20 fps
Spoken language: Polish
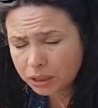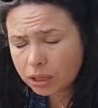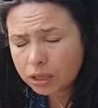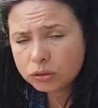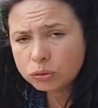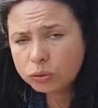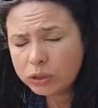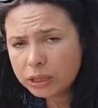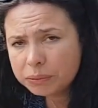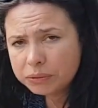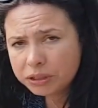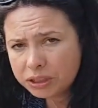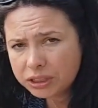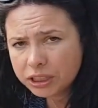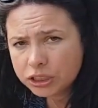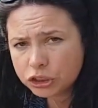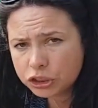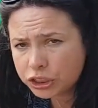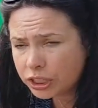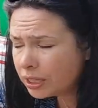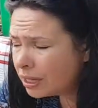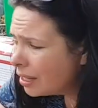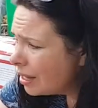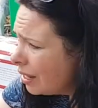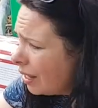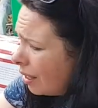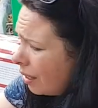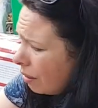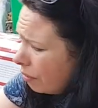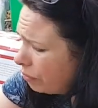hartujemy ich jeszcze.
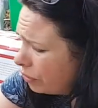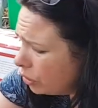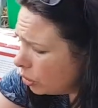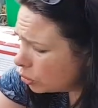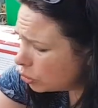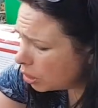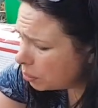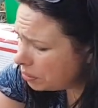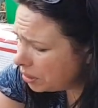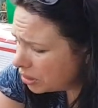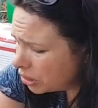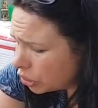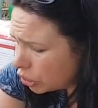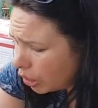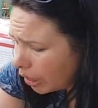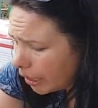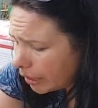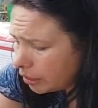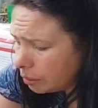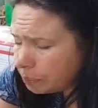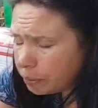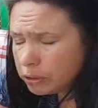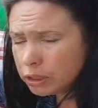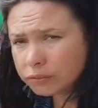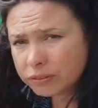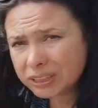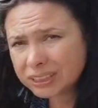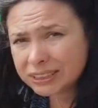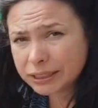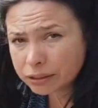Wyniosłam je ze szklarni,
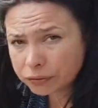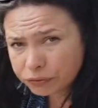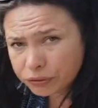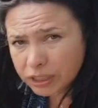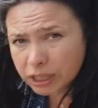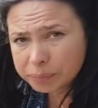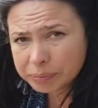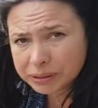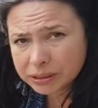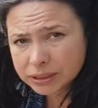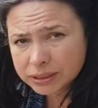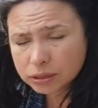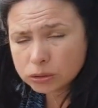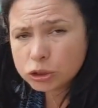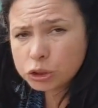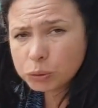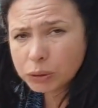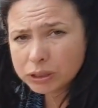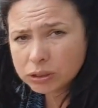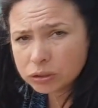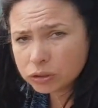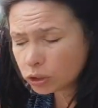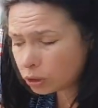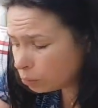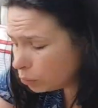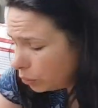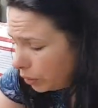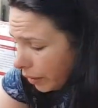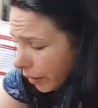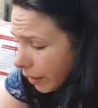ponieważ za chwilę będę zanosiła do
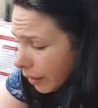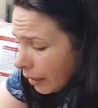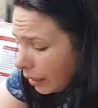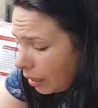domu je.